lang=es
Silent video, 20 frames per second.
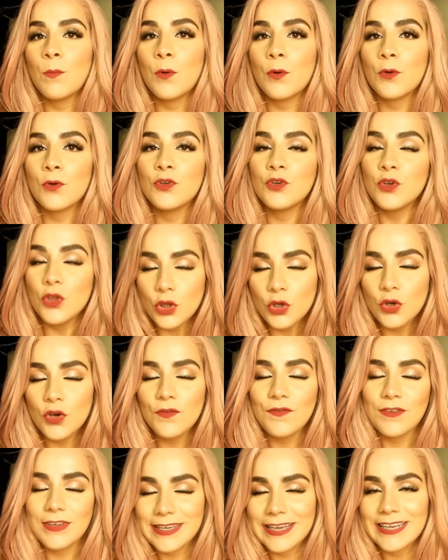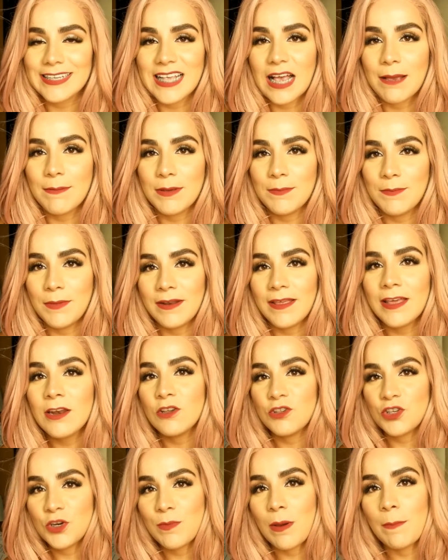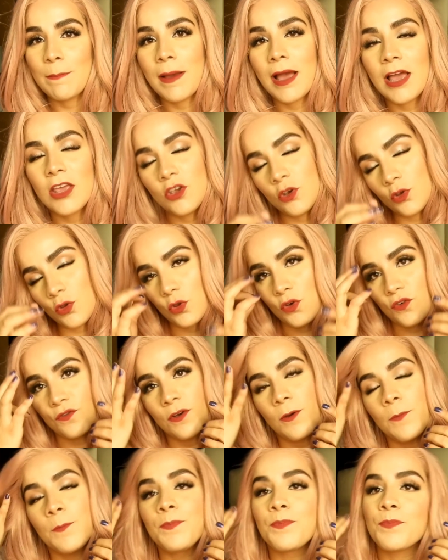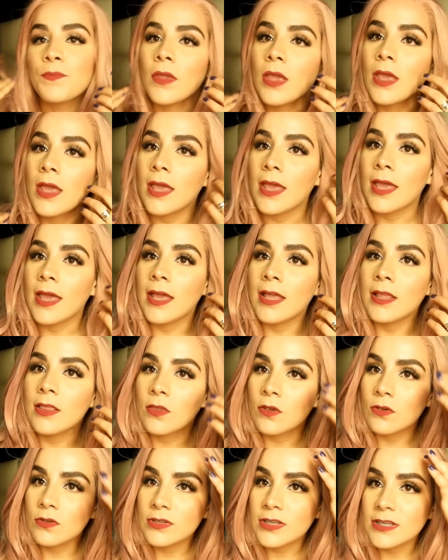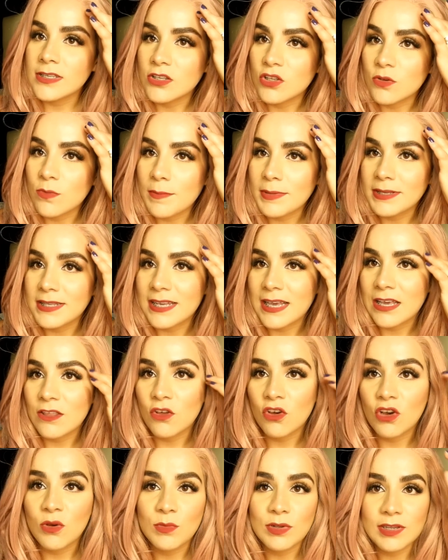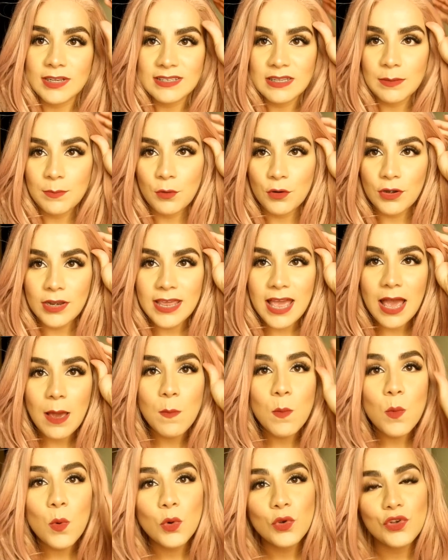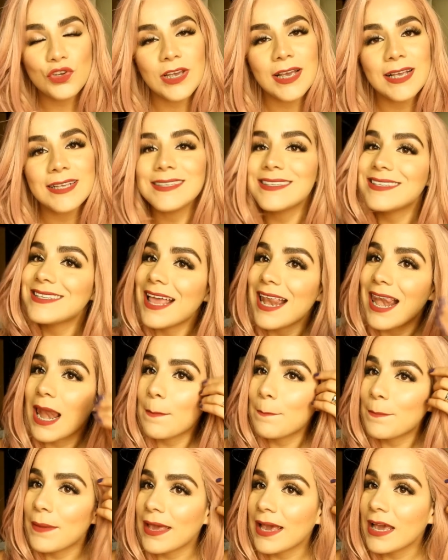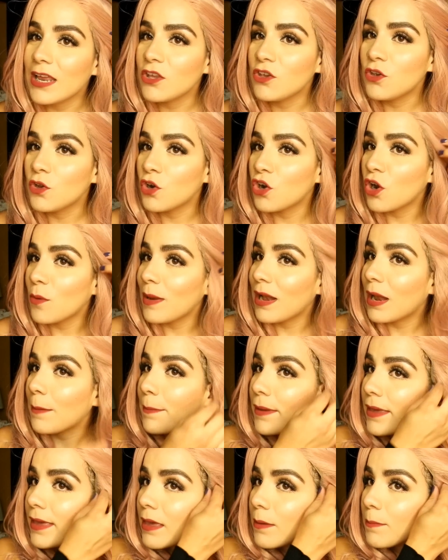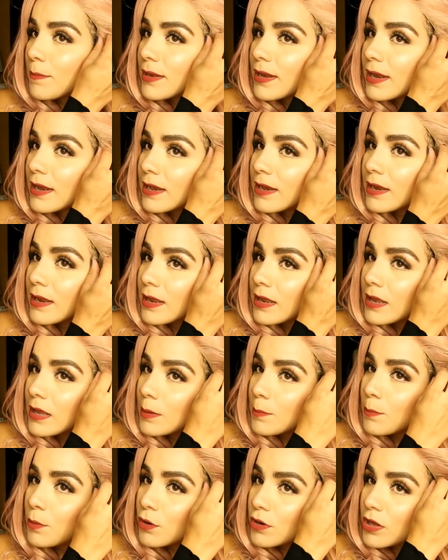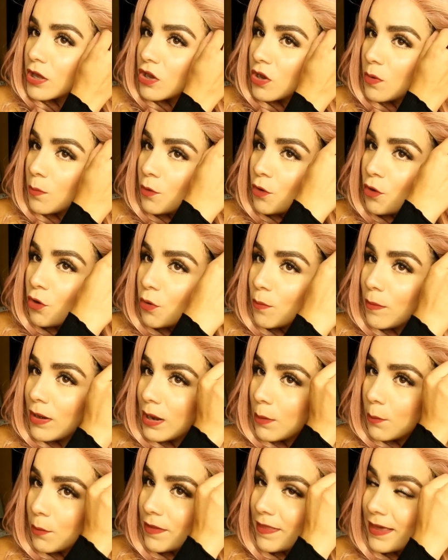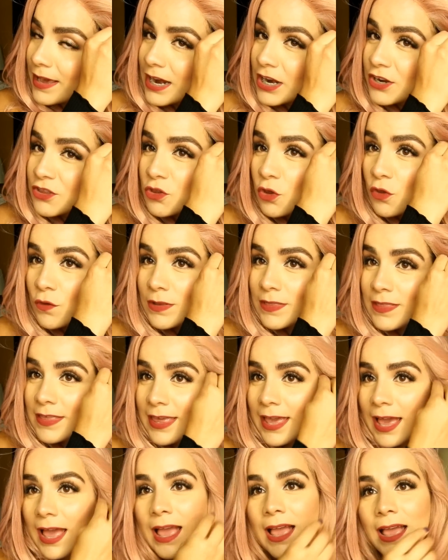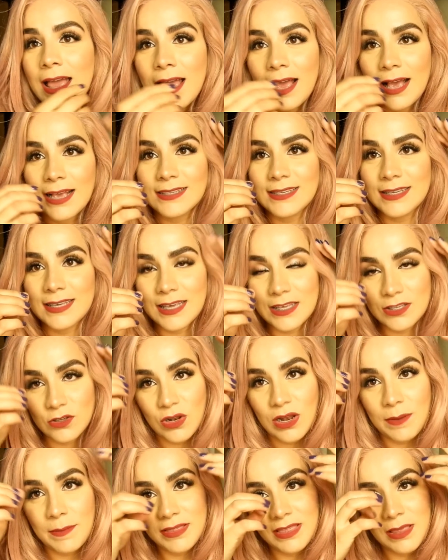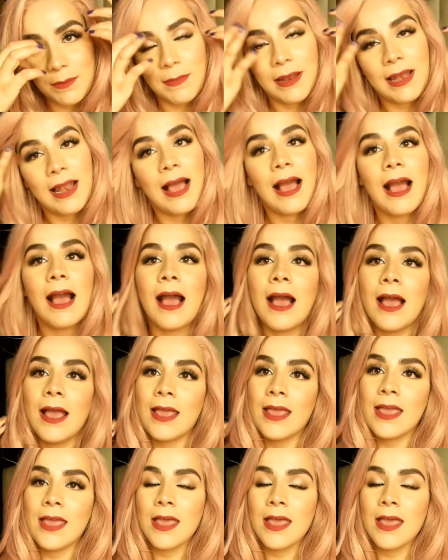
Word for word: por YouTube, ya saben, ¿verdad? Nuestro papá YouTube. Entonces estuve investigando cómo es que se ponía. Muchas se la pegan, yo no me la pegué, miren. Porque como no me la voy a dejar todo el día, así que solamente me la,